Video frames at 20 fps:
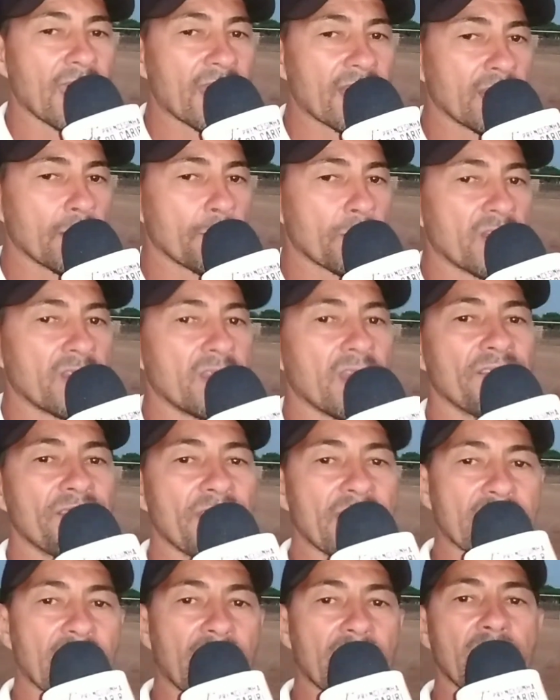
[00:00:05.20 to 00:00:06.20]
da Arena Bredo. Na
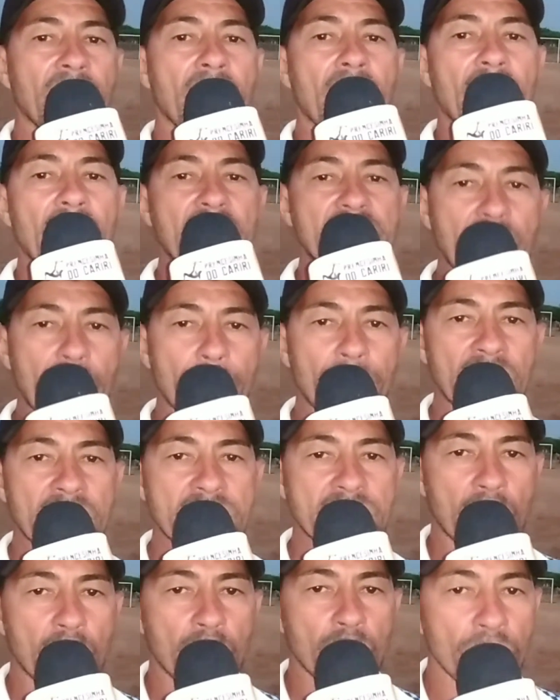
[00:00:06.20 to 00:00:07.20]
verdade, a é Serra Branca
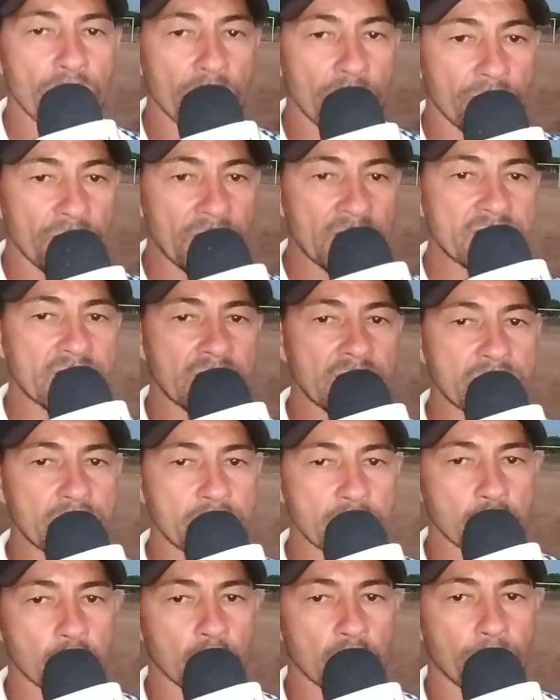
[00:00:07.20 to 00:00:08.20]
saiu vencendo esse
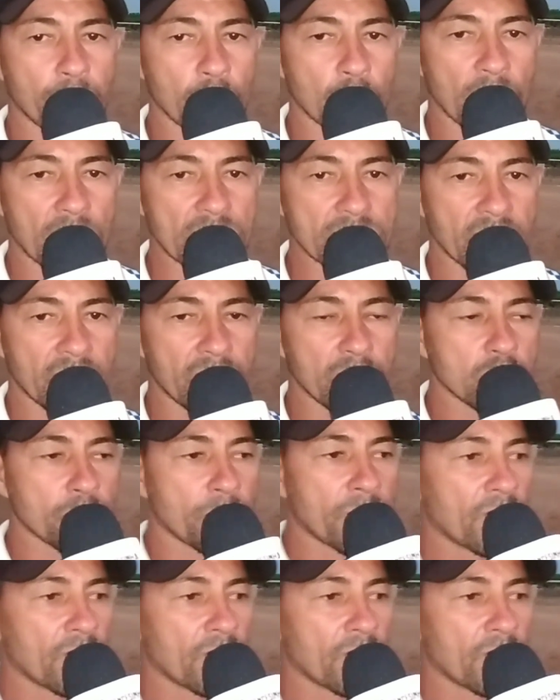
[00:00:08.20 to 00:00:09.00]
jogo por 1x0 e os